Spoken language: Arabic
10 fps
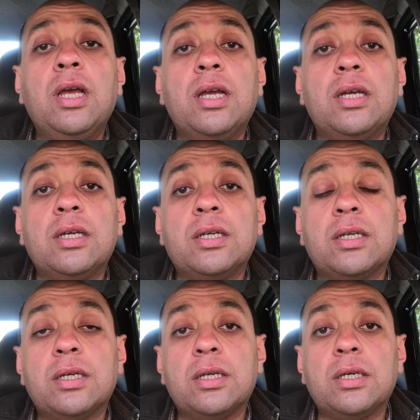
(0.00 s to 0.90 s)

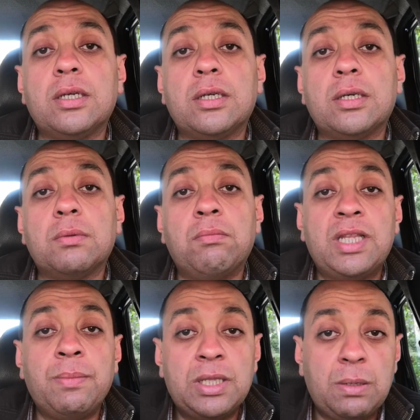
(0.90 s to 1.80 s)
آه، ما
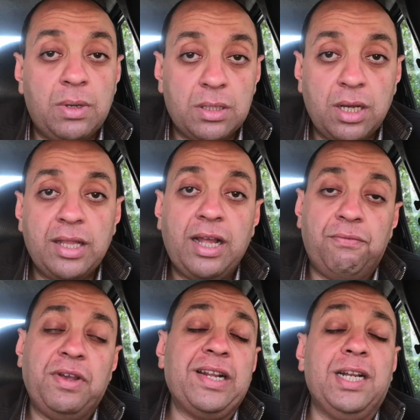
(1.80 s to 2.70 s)
دام انت مختار
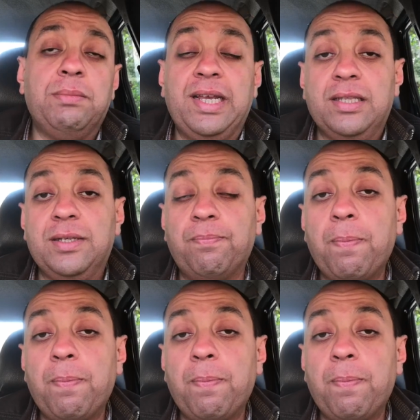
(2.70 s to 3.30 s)
الخلفيه العلميه دي